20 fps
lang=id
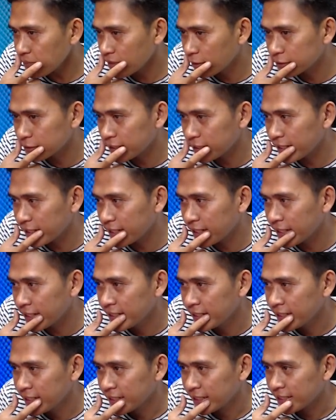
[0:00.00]
Oke, okay.
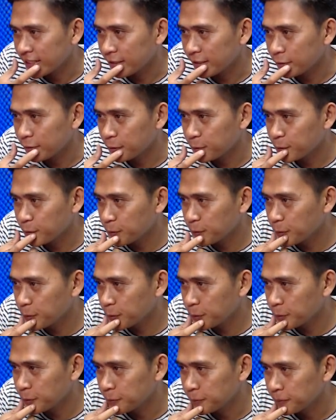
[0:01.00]
kita
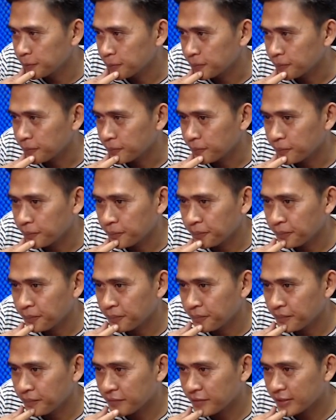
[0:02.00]
tunggu.
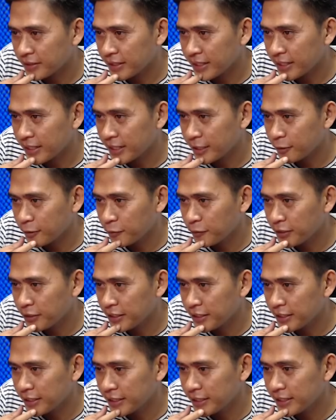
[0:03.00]
Hmm, Oke, okay,
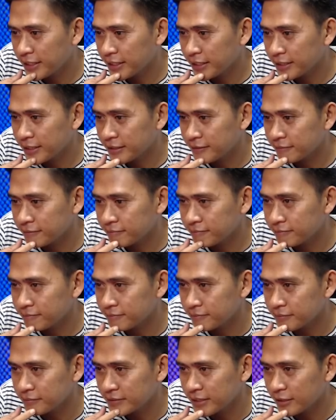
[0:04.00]
Queen.
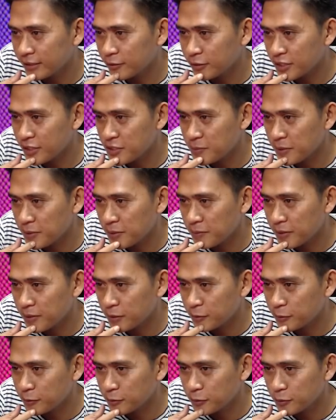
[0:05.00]
Satu red spell
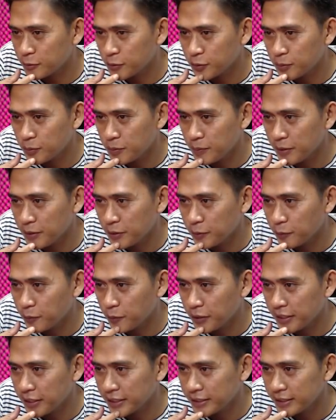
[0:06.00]
baru untuk membantu
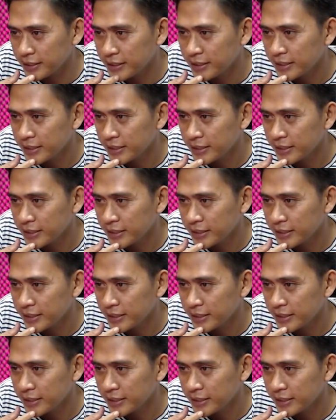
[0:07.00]
Queen